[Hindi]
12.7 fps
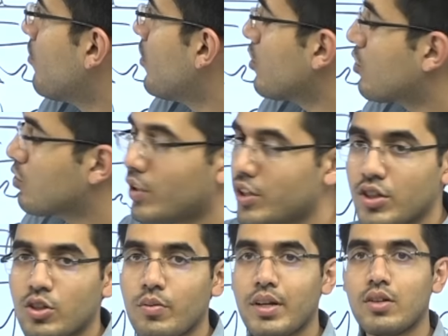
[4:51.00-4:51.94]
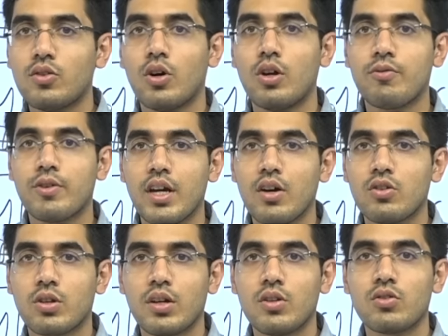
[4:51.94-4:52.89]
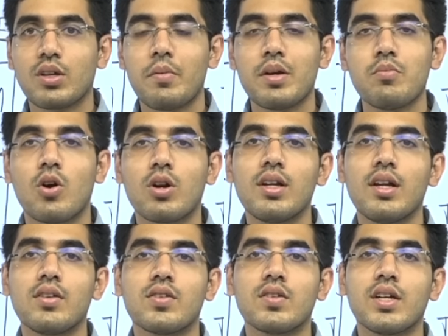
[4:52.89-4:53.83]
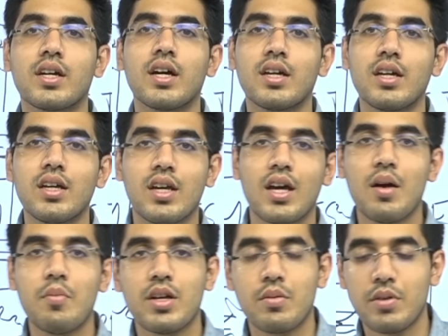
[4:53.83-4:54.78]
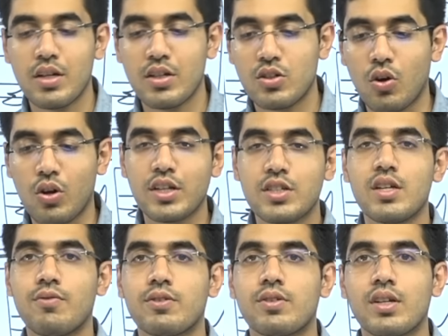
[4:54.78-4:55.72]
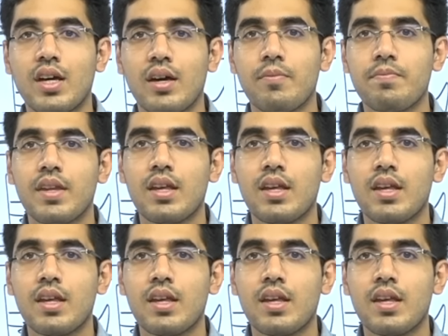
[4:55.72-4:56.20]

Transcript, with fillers: फिर उस क्वेश्चन को मैंने सॉल्व किया उसके बाद उसका मैंने मॉडल आंसर देखा कि क्या मेरे में नॉलेज डेफिसिट है